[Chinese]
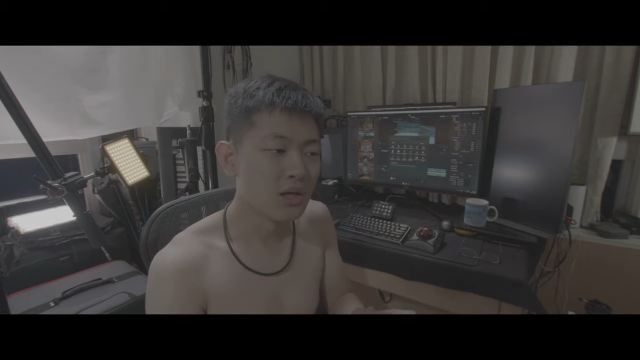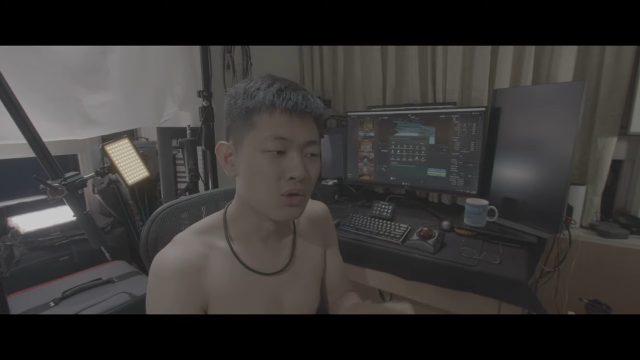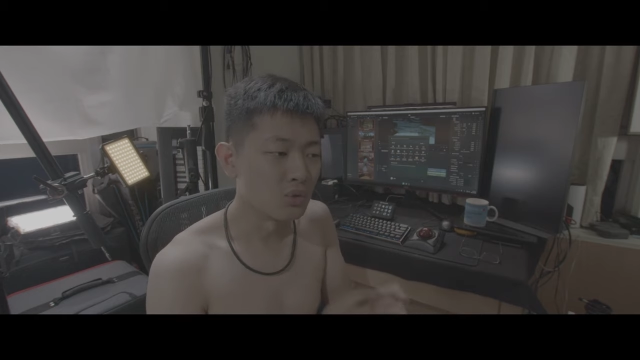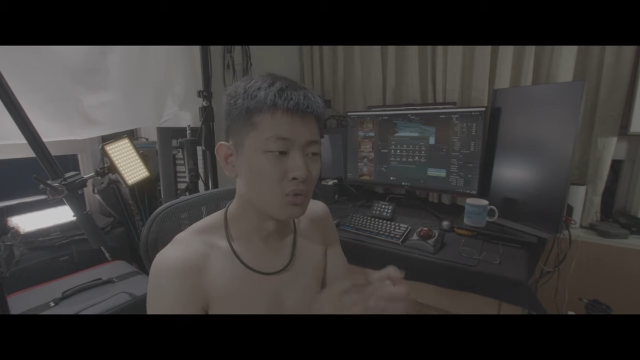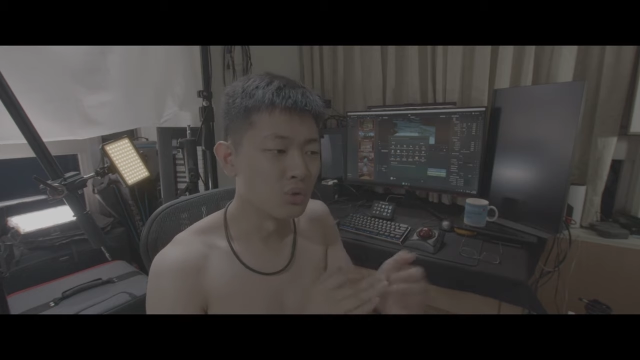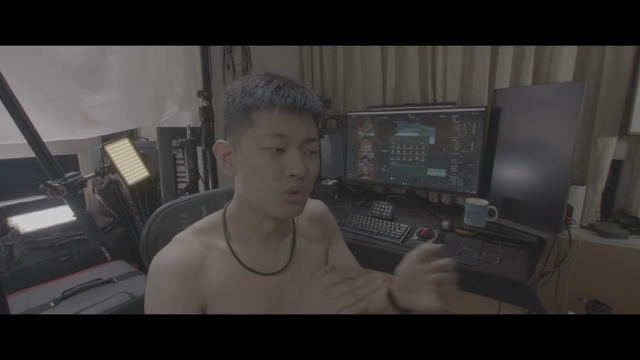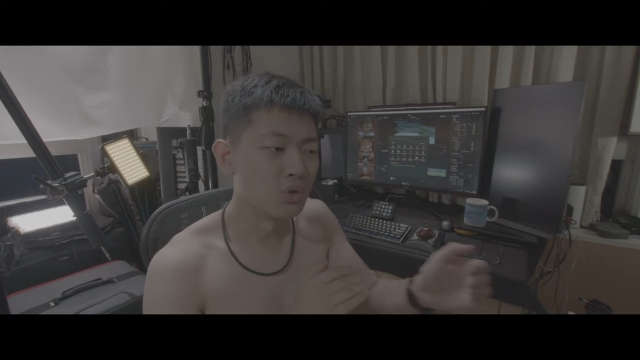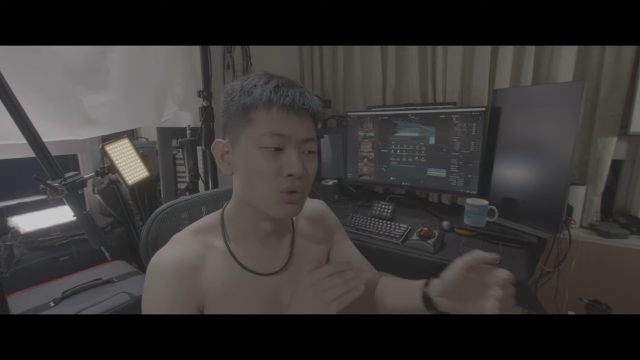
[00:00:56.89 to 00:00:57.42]

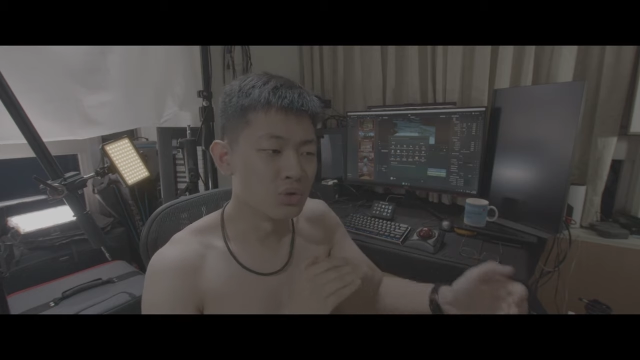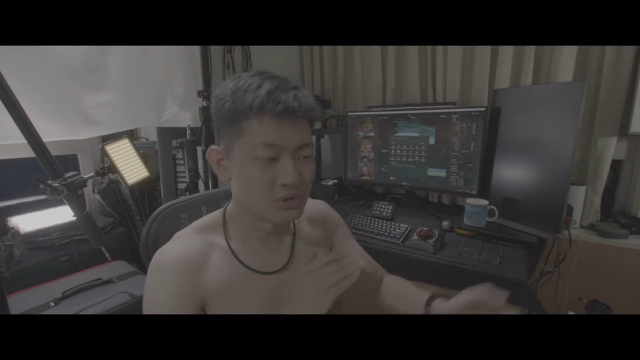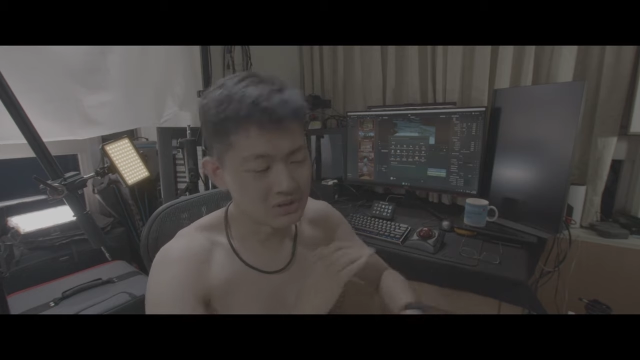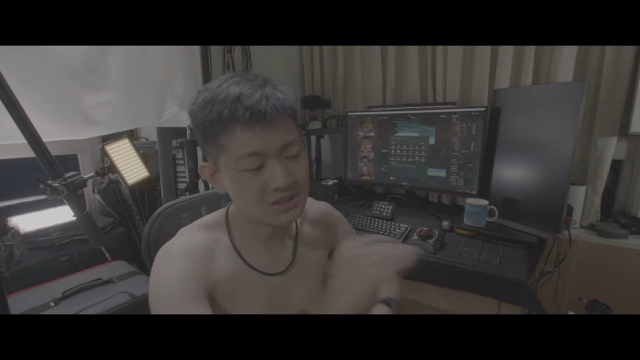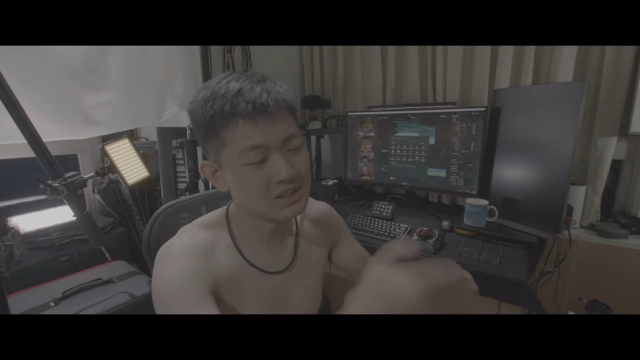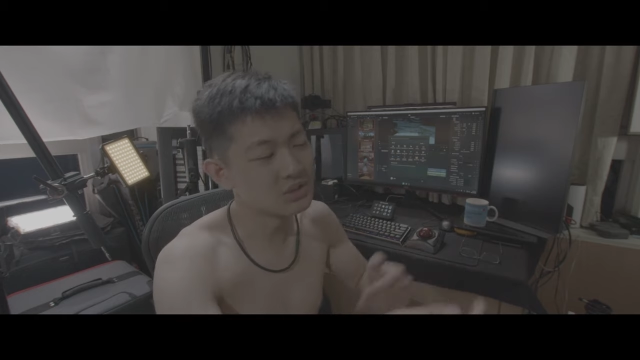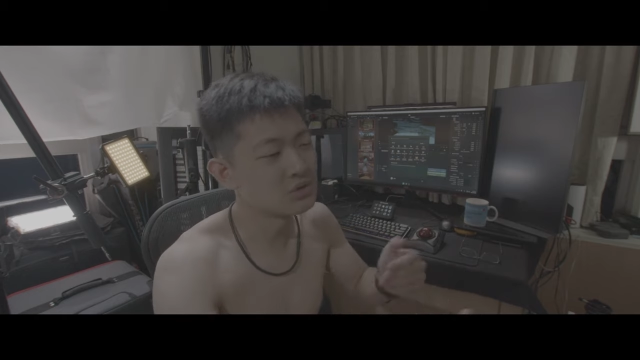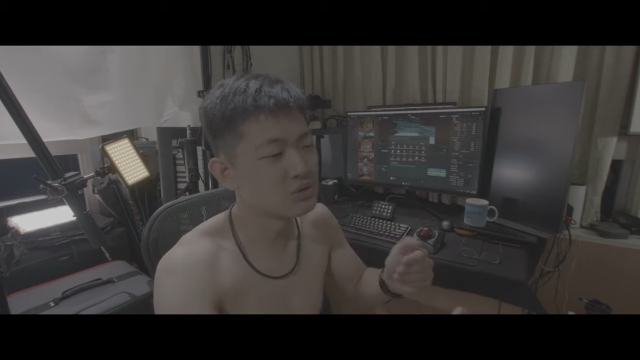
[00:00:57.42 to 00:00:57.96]
我直
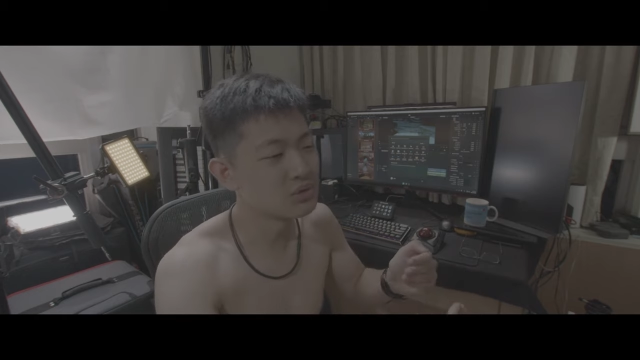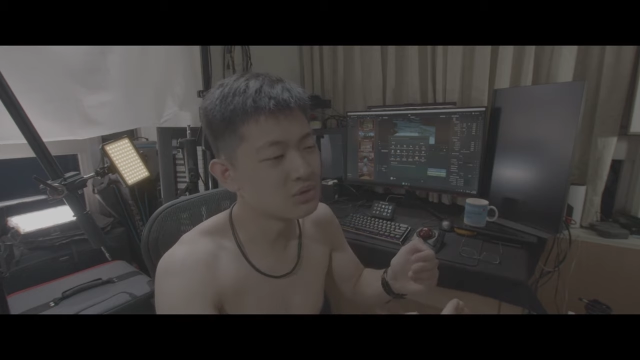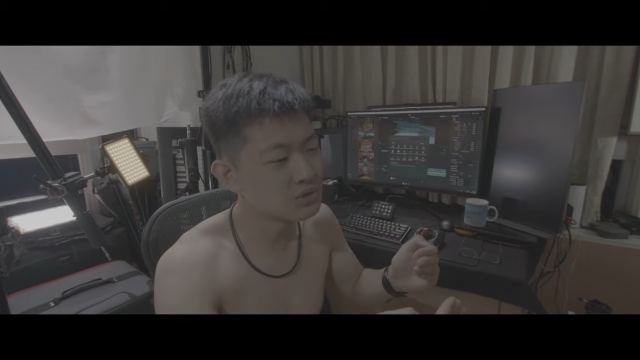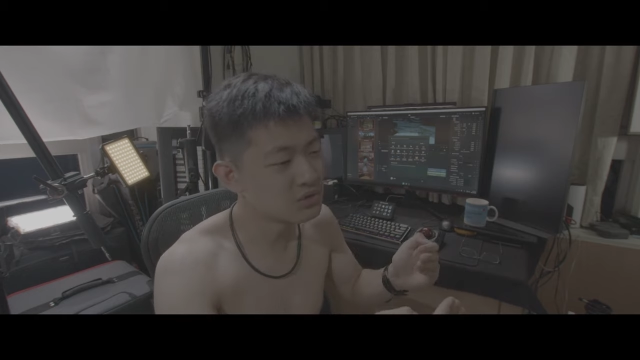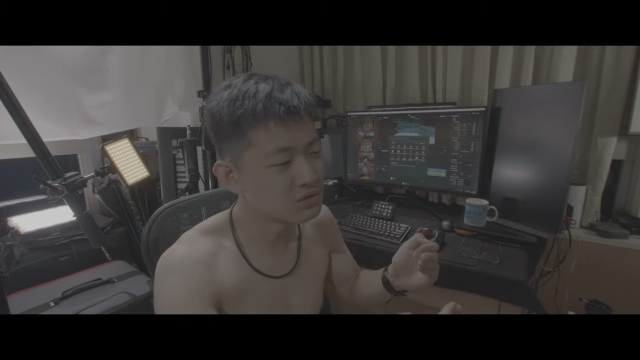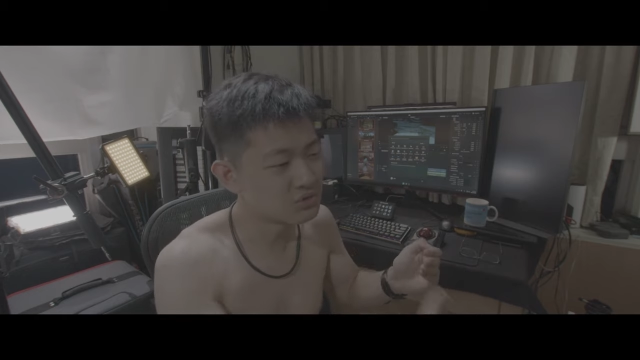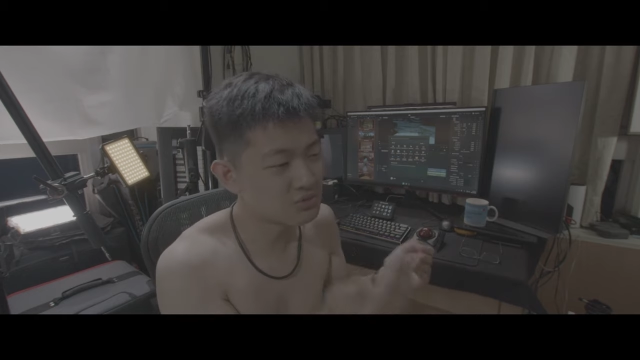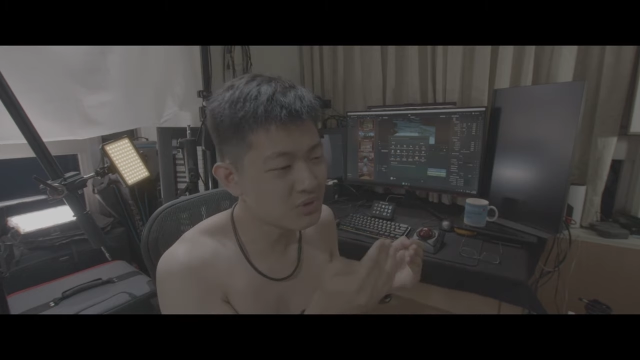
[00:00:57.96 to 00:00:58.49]
接
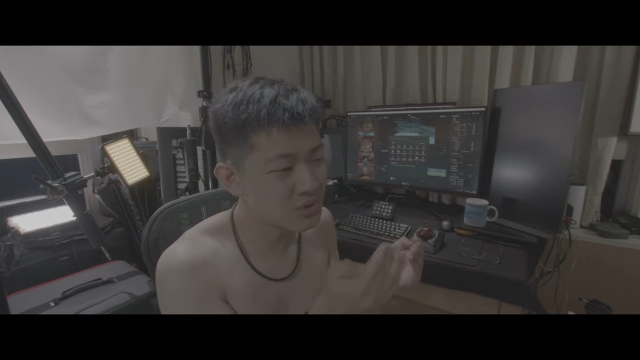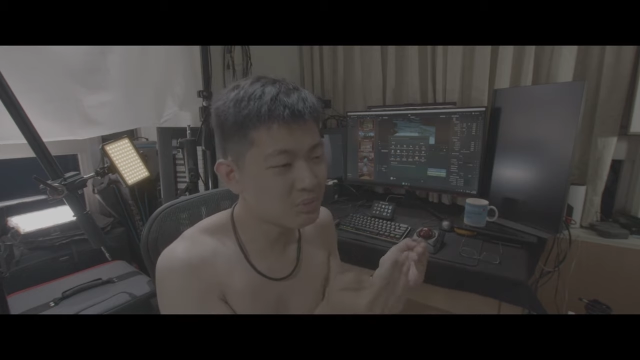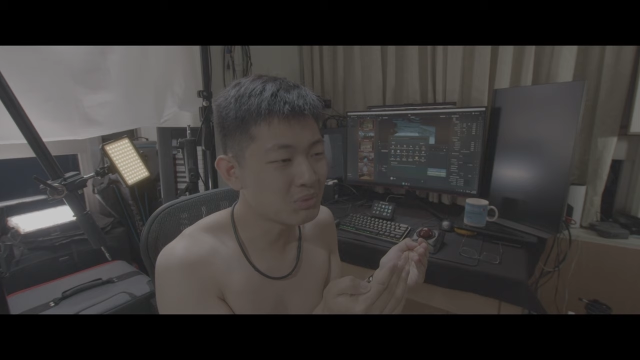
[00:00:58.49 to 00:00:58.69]
说，Stream